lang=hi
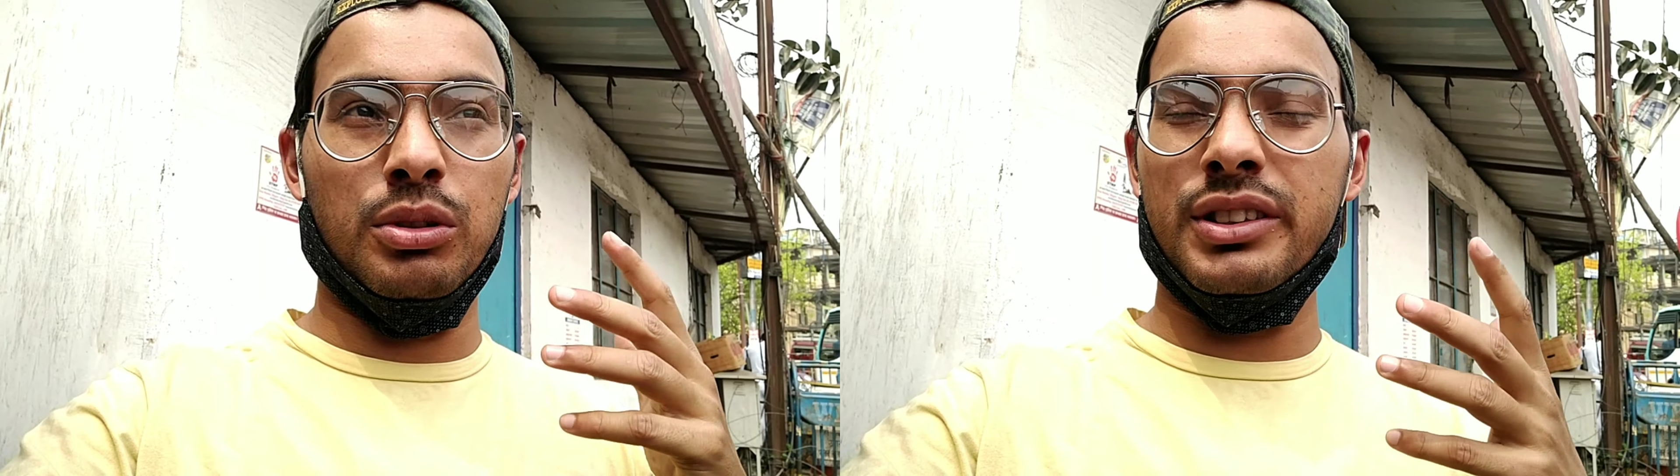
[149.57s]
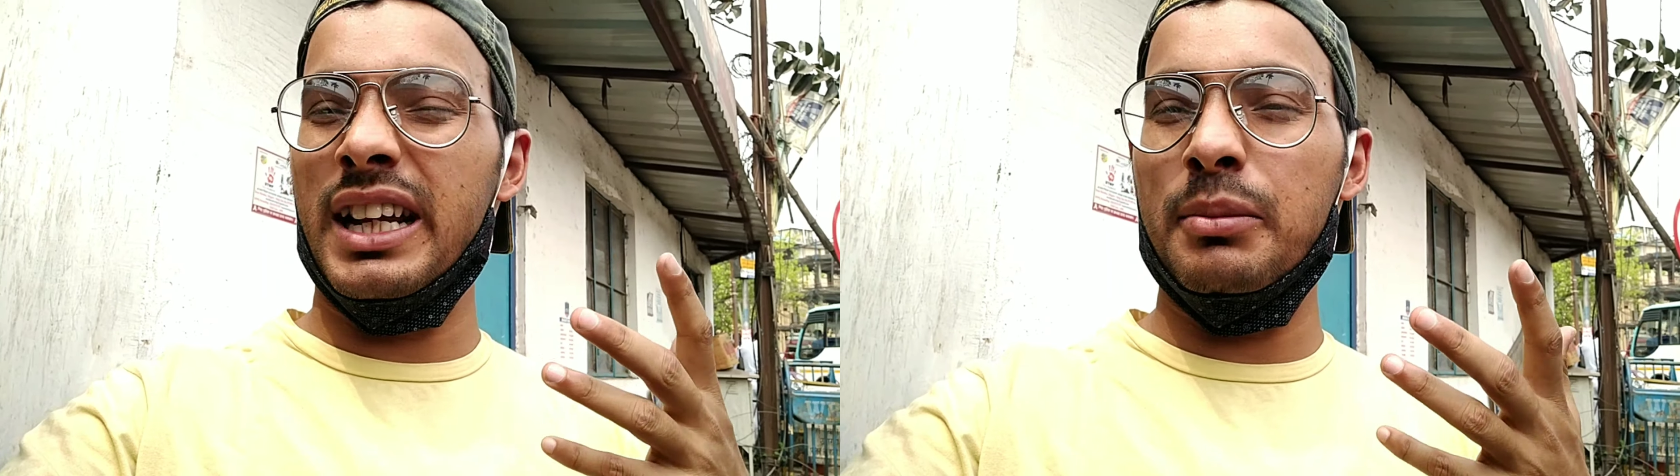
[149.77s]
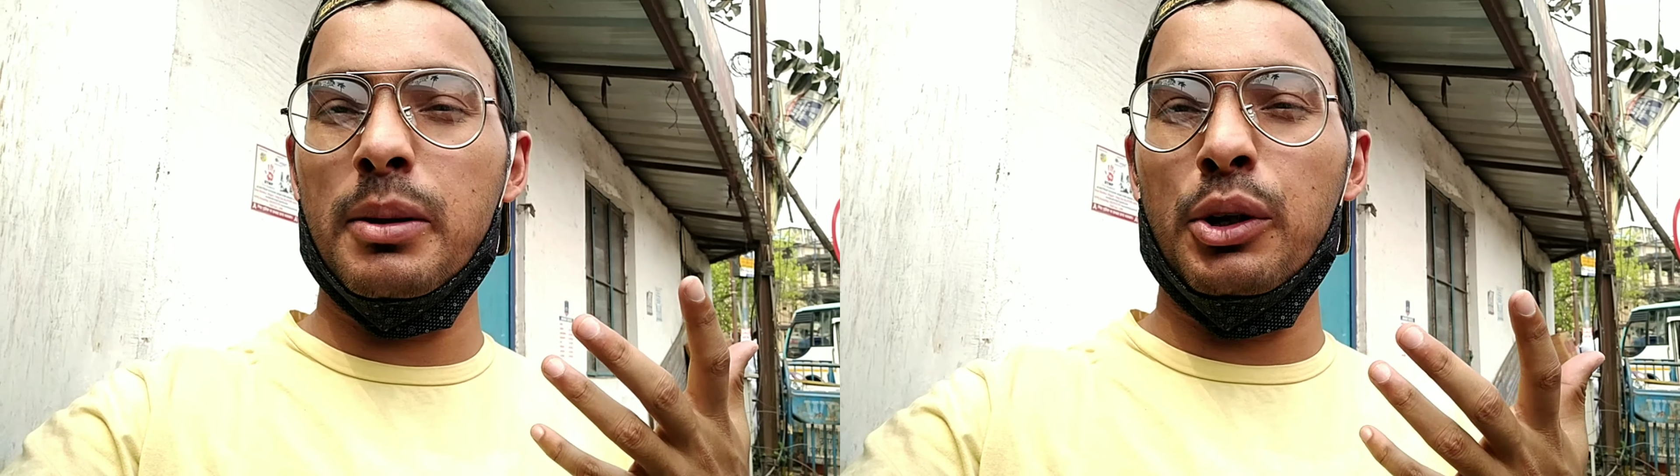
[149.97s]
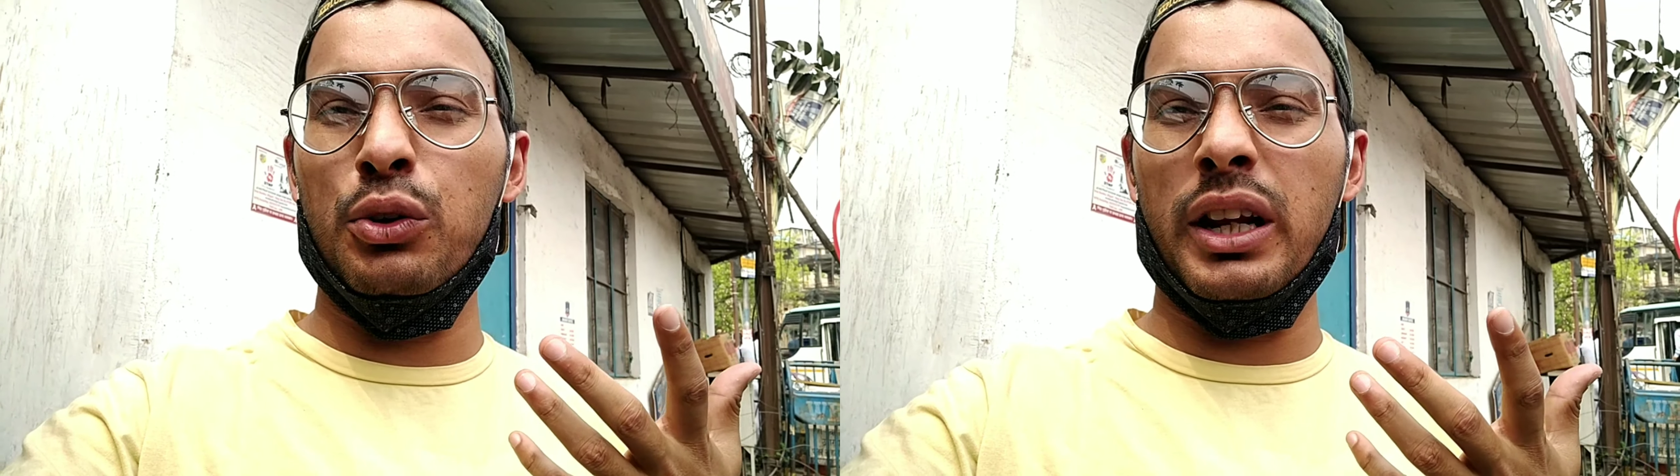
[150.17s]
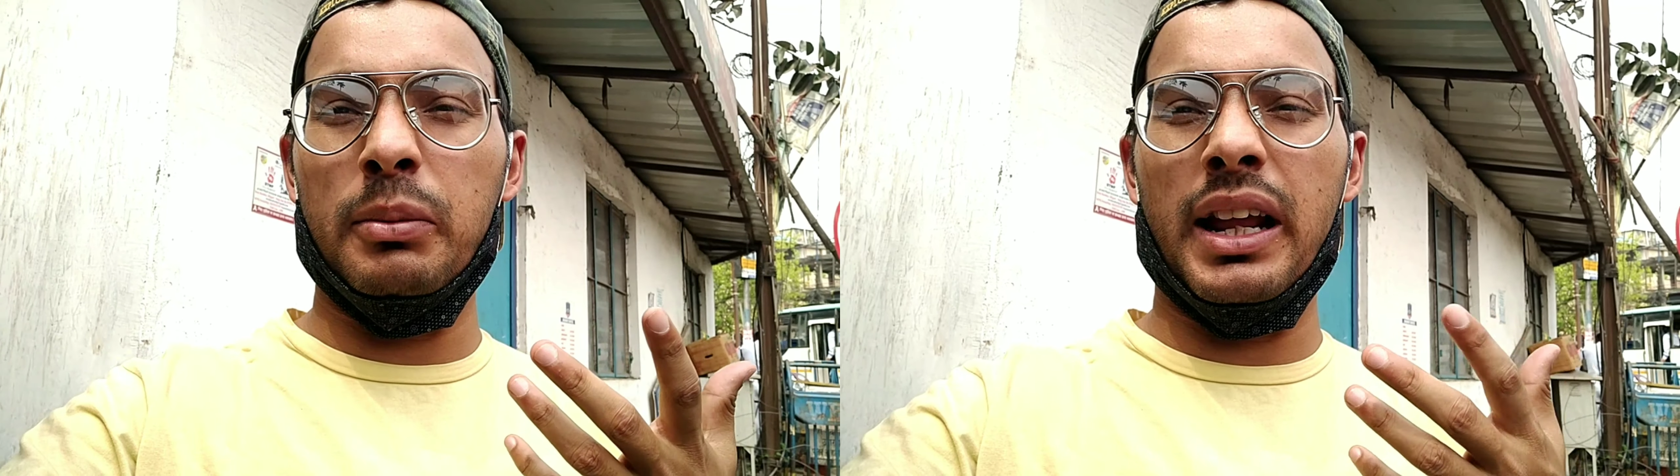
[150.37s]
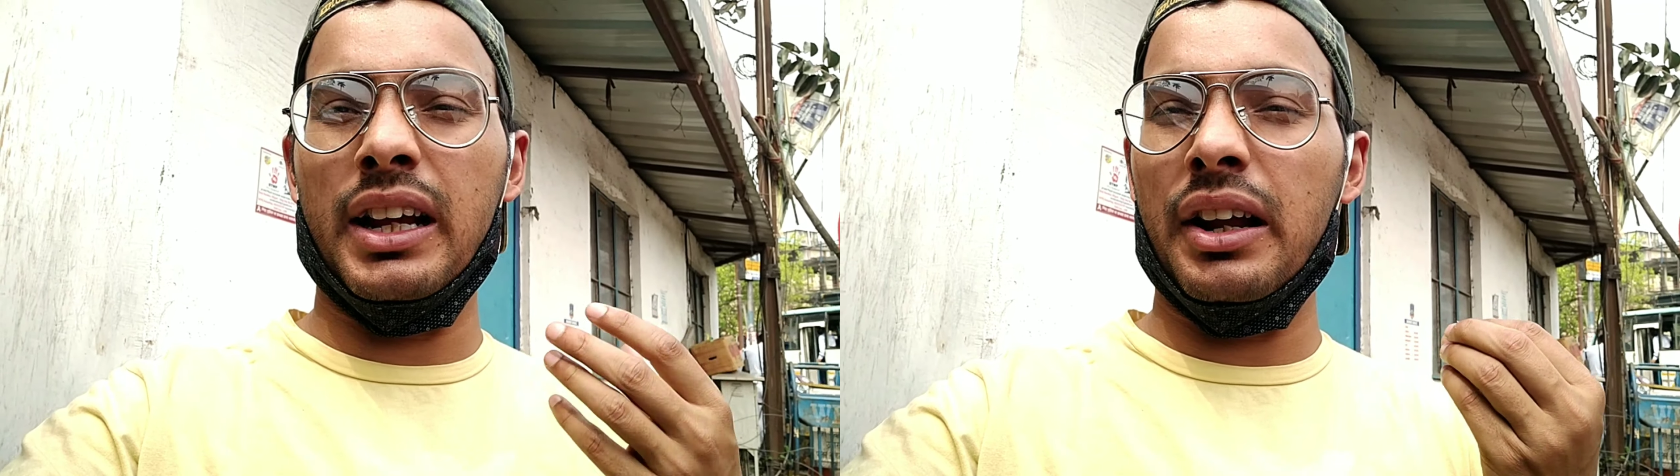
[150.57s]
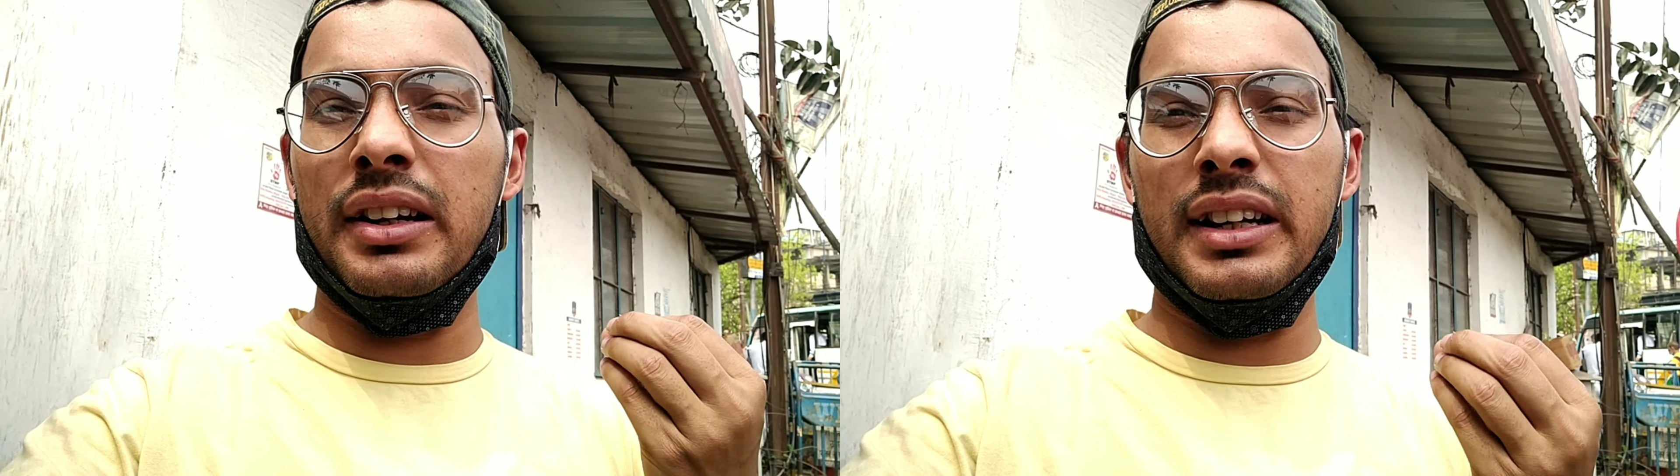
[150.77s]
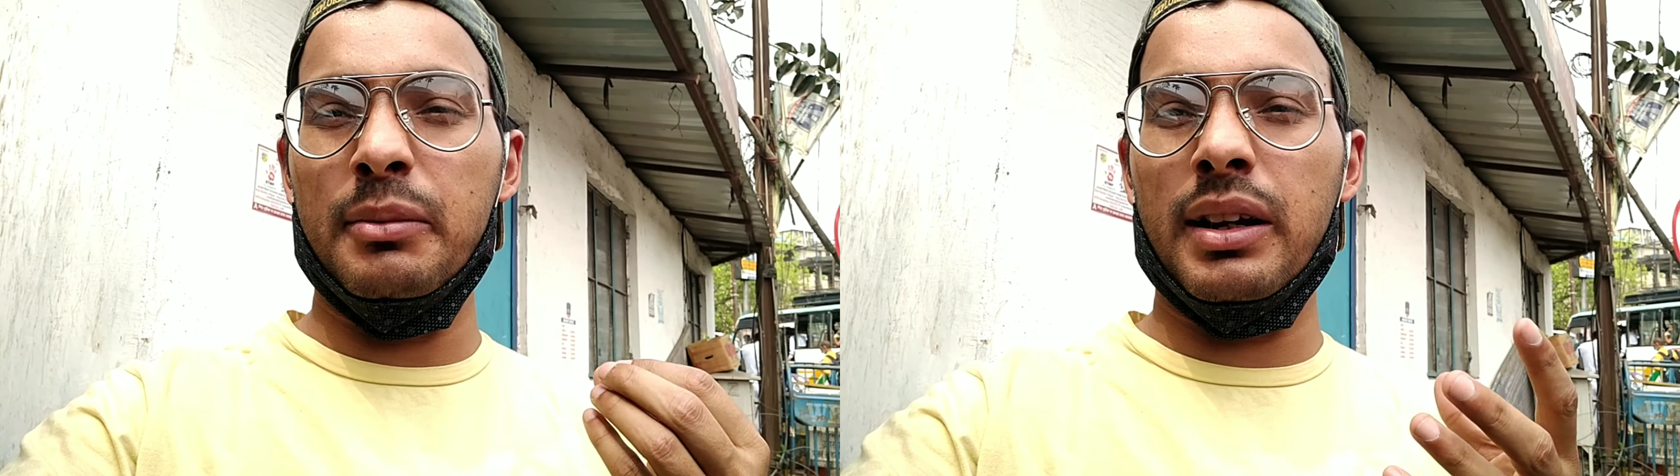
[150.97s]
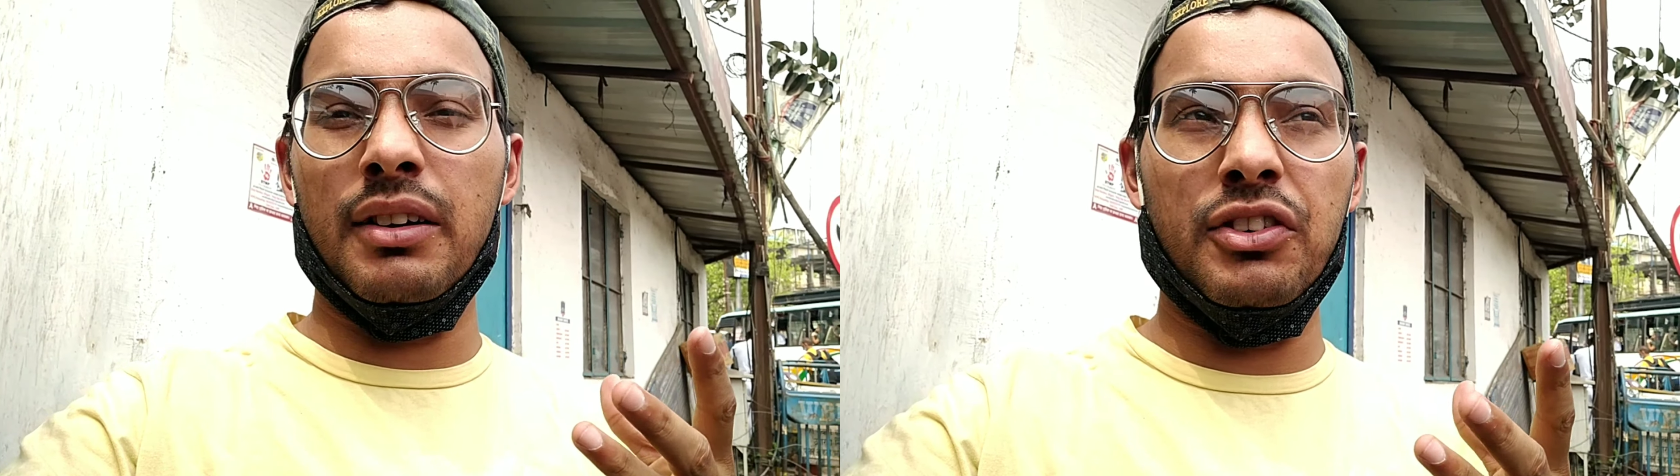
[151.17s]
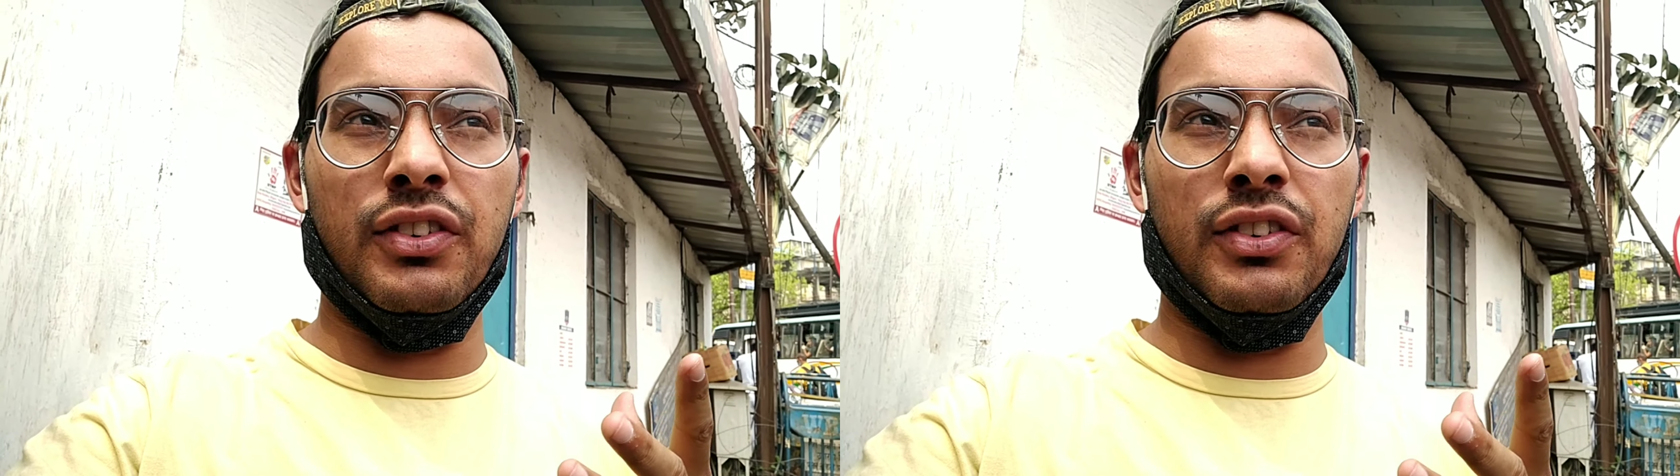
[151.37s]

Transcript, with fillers: ट्रेन में वीडियो नहीं बनाया क्योंकि ट्रेन में काफ़ी